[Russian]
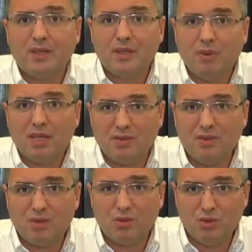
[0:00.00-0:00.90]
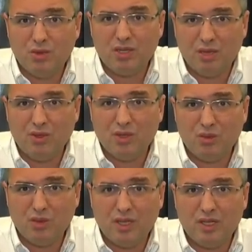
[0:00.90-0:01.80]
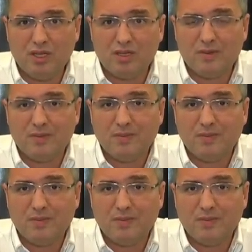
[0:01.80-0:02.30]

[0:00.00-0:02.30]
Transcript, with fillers: дебаты во втором туре, там он никуда не денется.